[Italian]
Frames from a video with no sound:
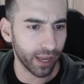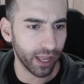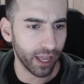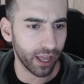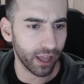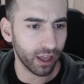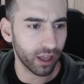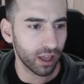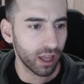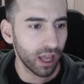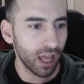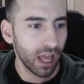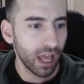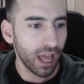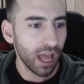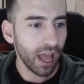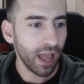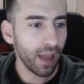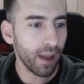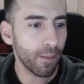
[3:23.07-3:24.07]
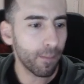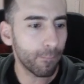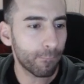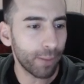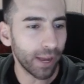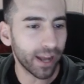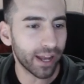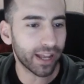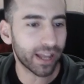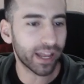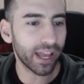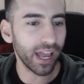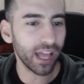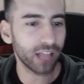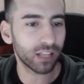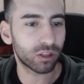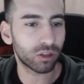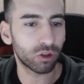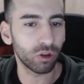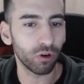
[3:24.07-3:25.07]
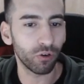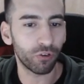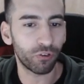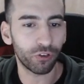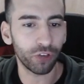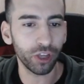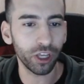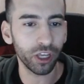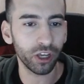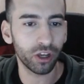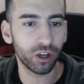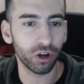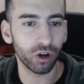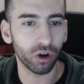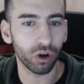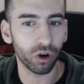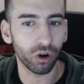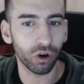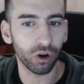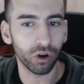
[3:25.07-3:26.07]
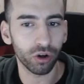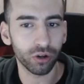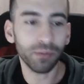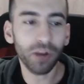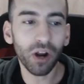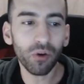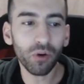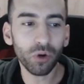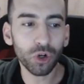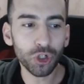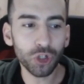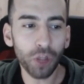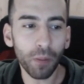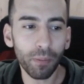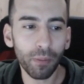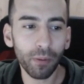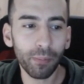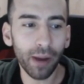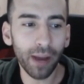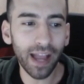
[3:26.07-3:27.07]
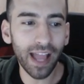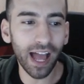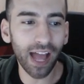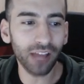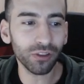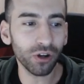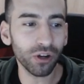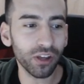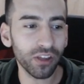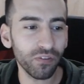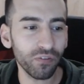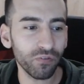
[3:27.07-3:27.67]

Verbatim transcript: Ma che è un pacchetto, figo! Sembrava uno shop buggato,